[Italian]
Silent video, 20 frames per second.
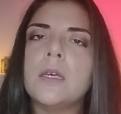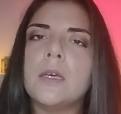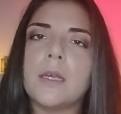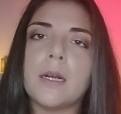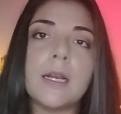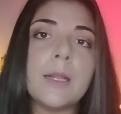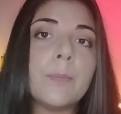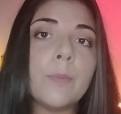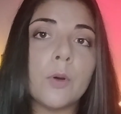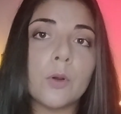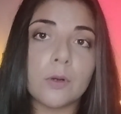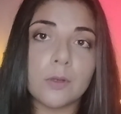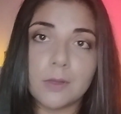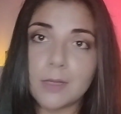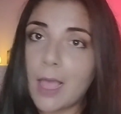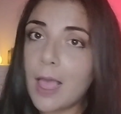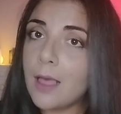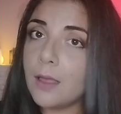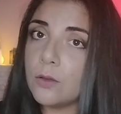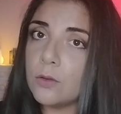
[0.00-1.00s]

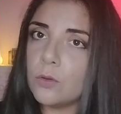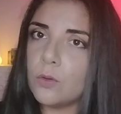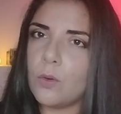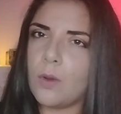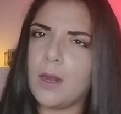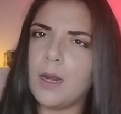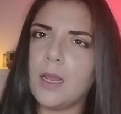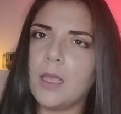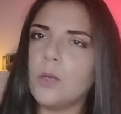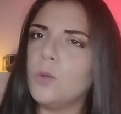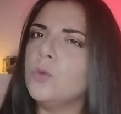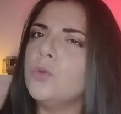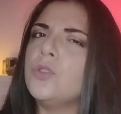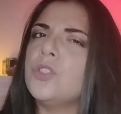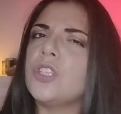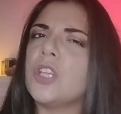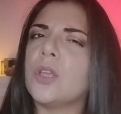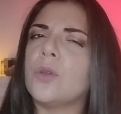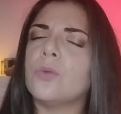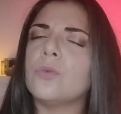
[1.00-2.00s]
riportando alla
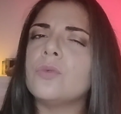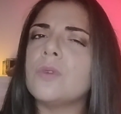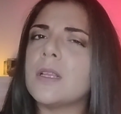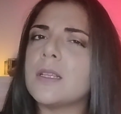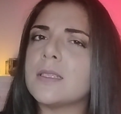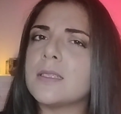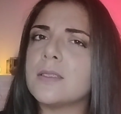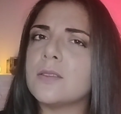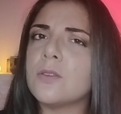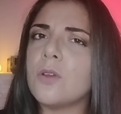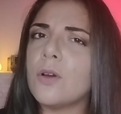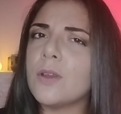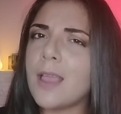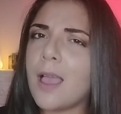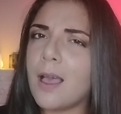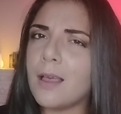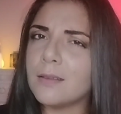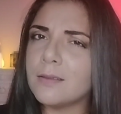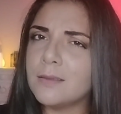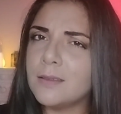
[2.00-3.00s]
luce una
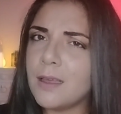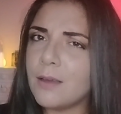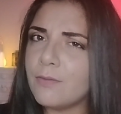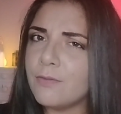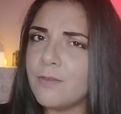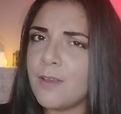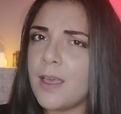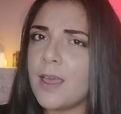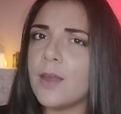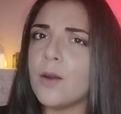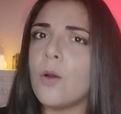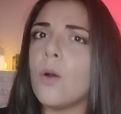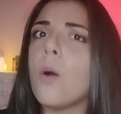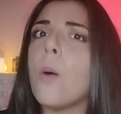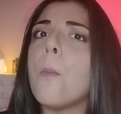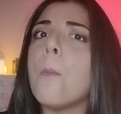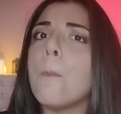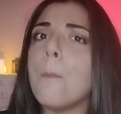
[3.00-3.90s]
storia davvero